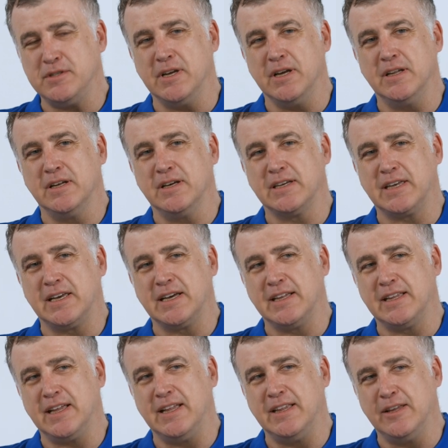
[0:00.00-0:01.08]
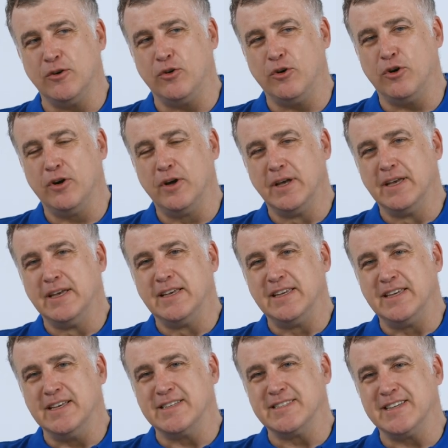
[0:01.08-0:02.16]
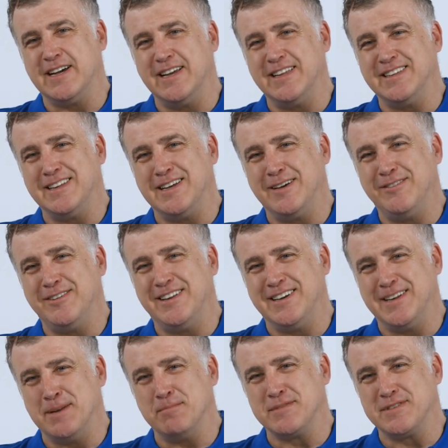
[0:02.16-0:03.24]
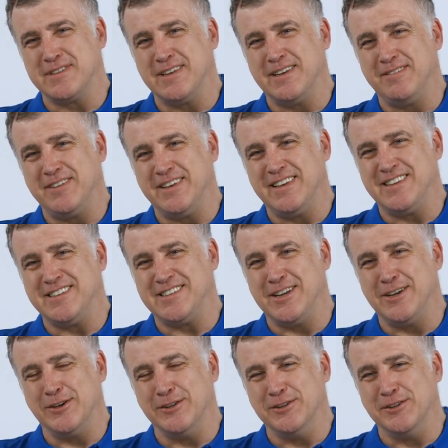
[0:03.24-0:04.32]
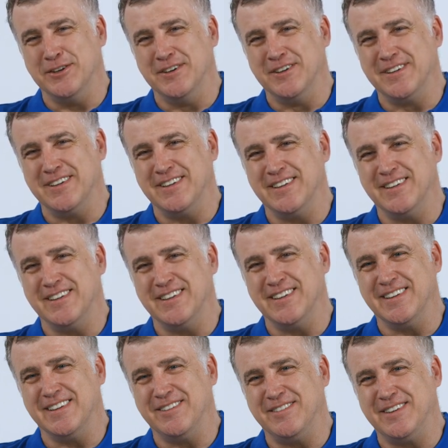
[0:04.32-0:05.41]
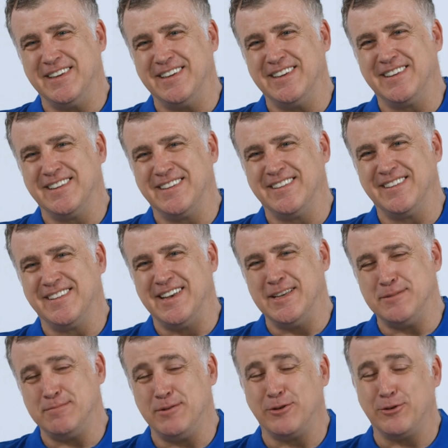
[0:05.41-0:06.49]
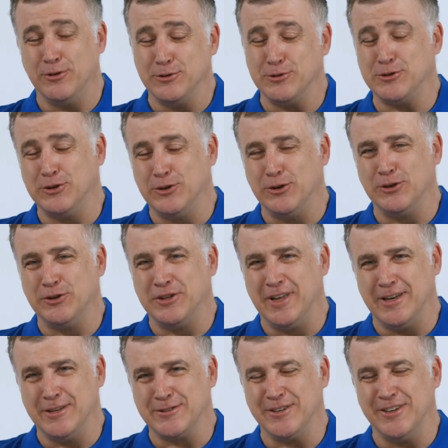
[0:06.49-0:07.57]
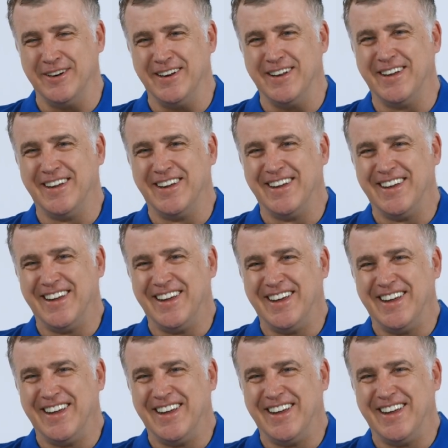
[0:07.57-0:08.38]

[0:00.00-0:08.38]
şeydi. Hakikaten de o yazı Aydın abiyle aramızda bir şey oldu, e, bir espri konusu da oldu daha sonra.